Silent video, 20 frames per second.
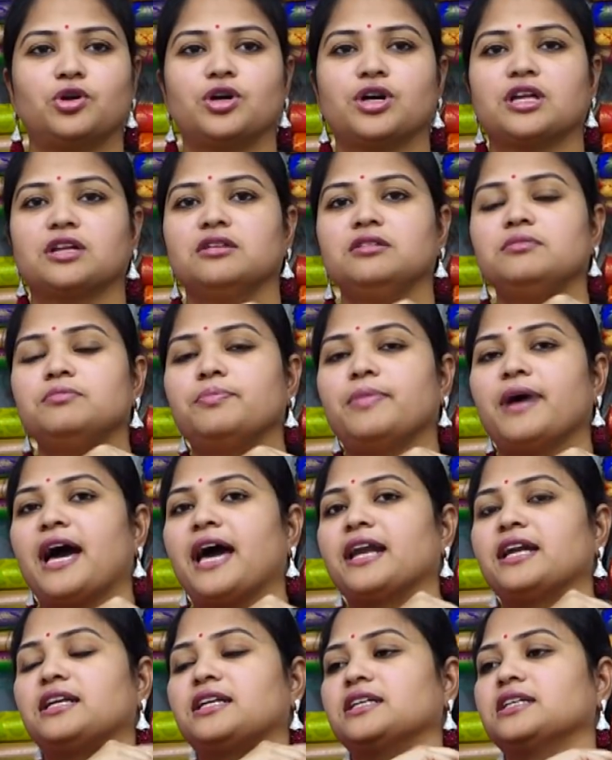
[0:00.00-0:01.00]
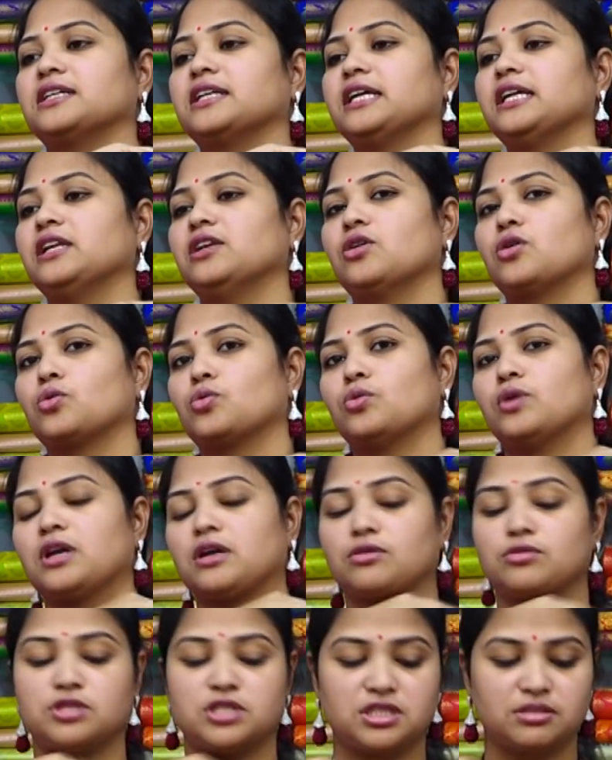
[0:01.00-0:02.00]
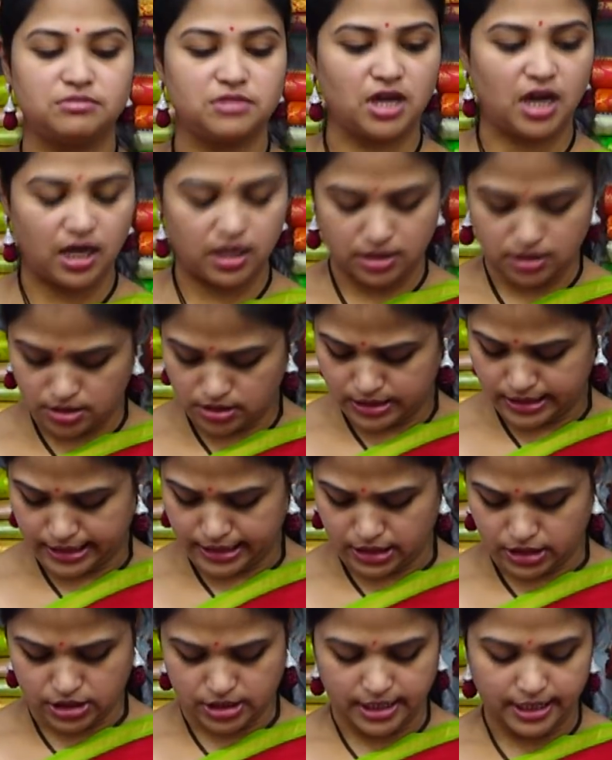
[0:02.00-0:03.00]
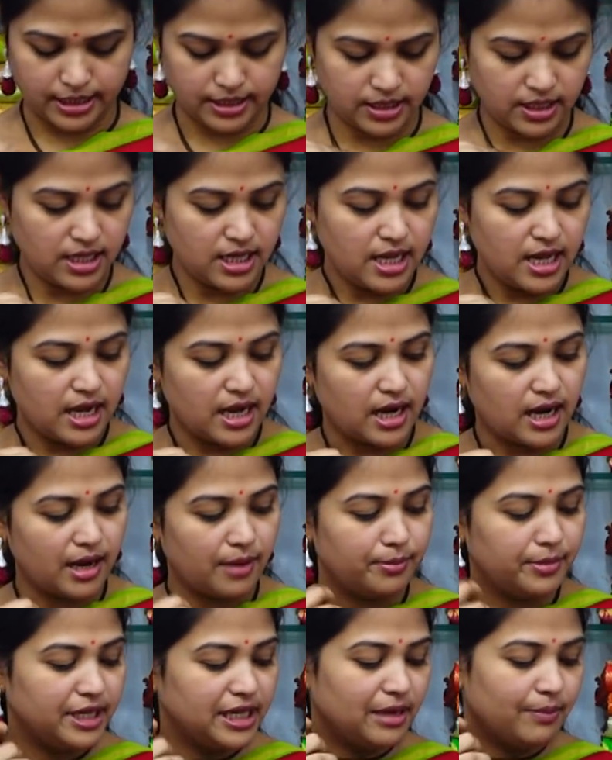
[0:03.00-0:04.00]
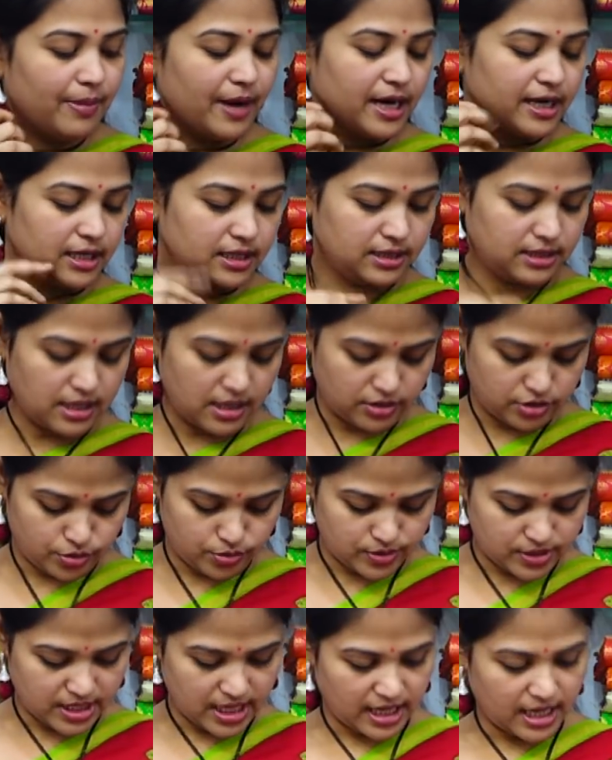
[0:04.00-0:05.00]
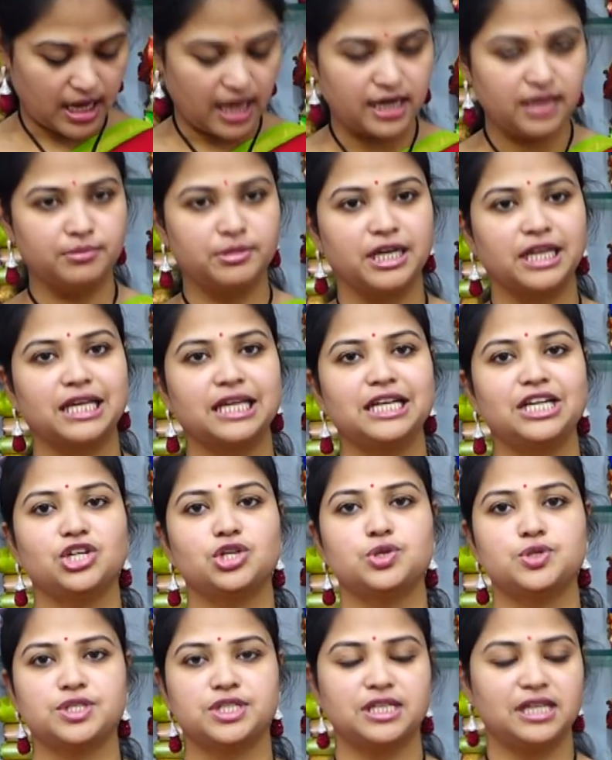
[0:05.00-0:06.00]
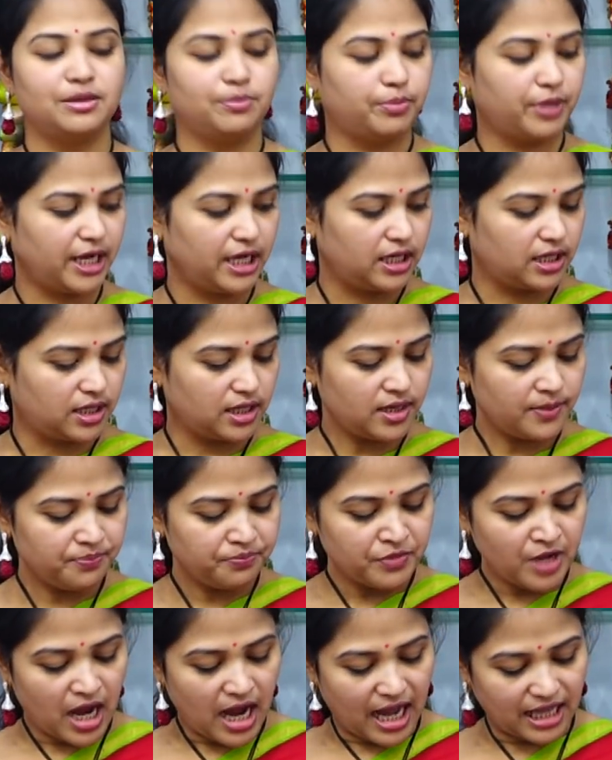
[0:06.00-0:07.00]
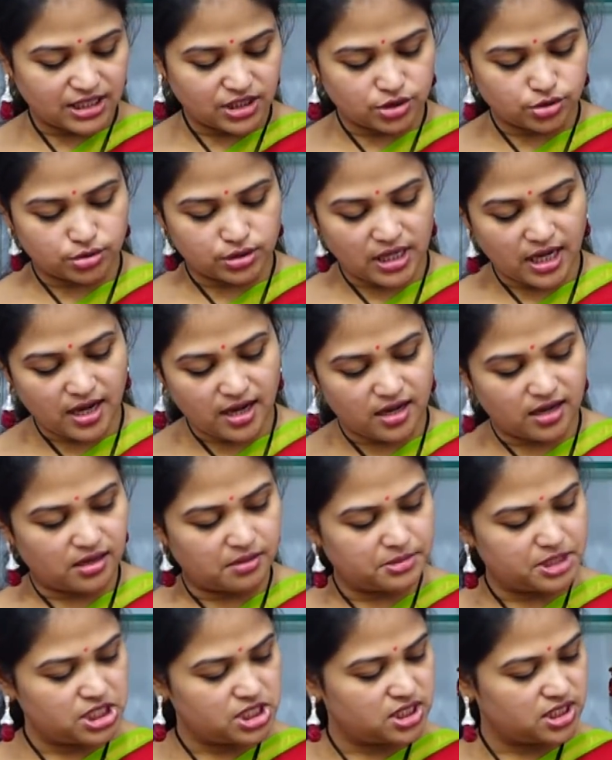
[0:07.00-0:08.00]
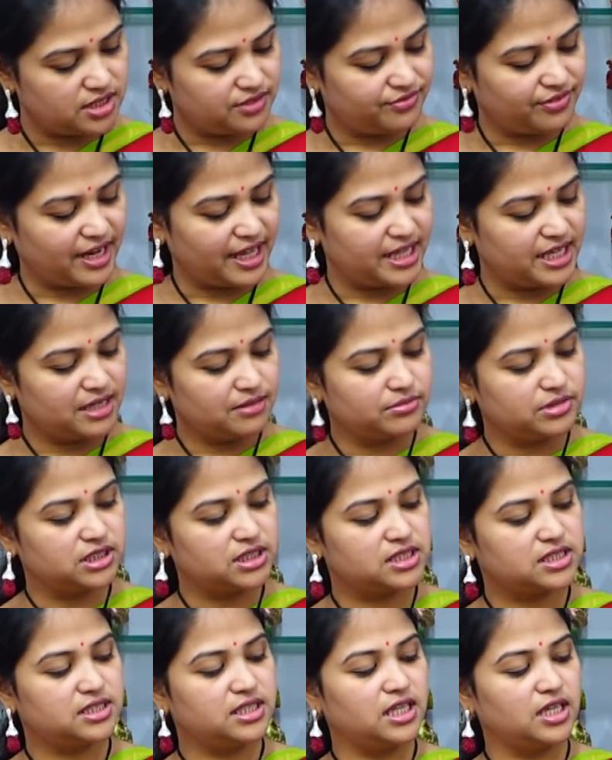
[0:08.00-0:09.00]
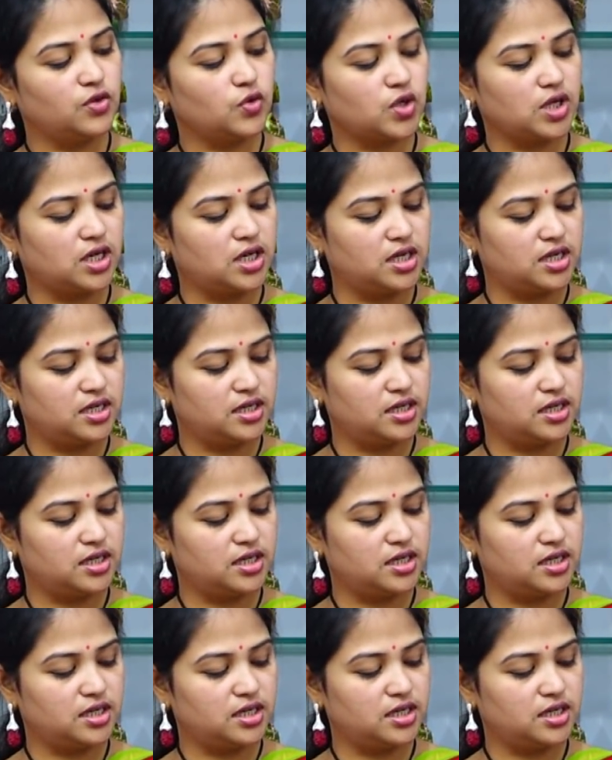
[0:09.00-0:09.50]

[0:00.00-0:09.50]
బార్డర్ ప్యారెట్ గ్రీన్లో కూడా కొంచెం డార్క్ గ్రీన్ షేడ్ మిడిల్ పార్ట్ అంతా చూస్తే కానీ మనకి డిజిటల్ ప్రింట్ అది కూడా మంచి ఫ్లయింగ్ బర్డ్స్ని ఒక